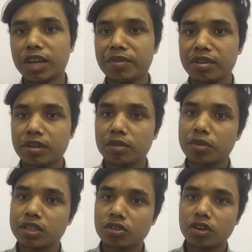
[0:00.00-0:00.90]
টাইম
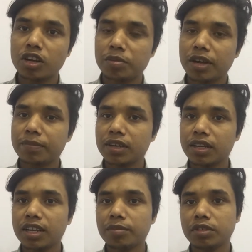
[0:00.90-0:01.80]
ইনভেস্ট করা হবে
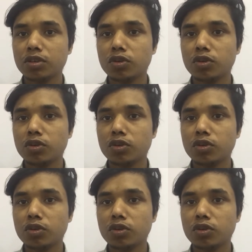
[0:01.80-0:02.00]
আপনাকে আপনি